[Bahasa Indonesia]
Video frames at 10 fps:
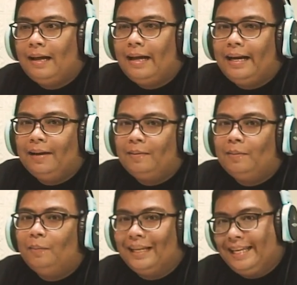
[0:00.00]
ada yang
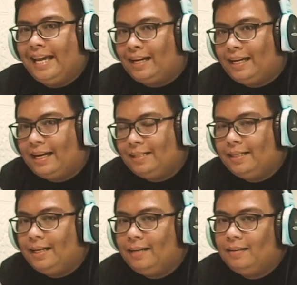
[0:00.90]
mengiyakan
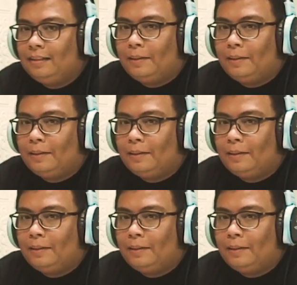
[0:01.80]
aja,